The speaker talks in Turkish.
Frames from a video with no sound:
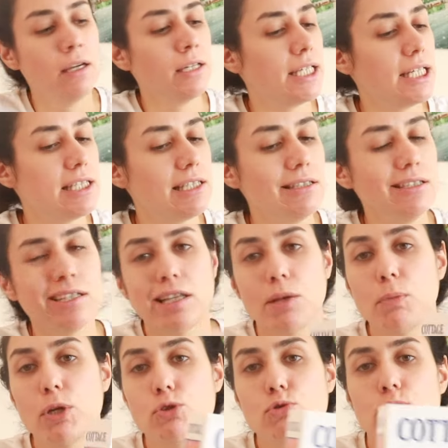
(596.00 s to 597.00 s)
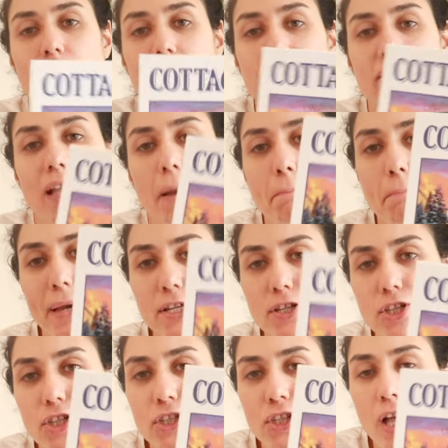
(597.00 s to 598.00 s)
kesinlikle 5 üzerinden
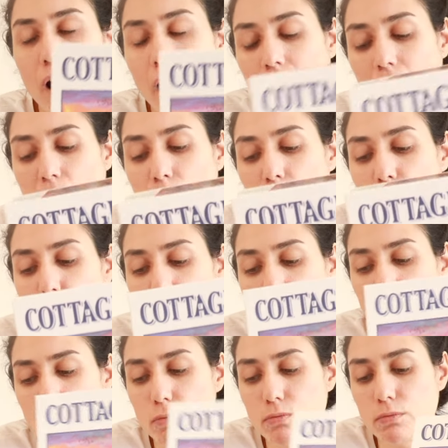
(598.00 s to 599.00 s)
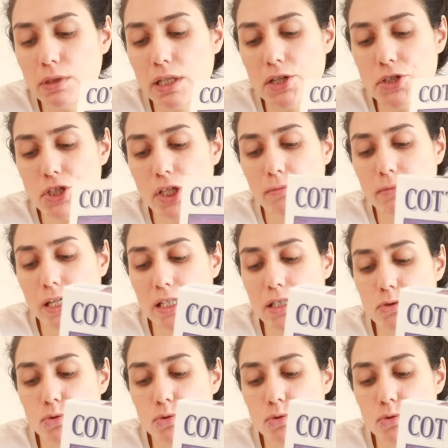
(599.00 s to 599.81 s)
5. Ama yorumum keşke biraz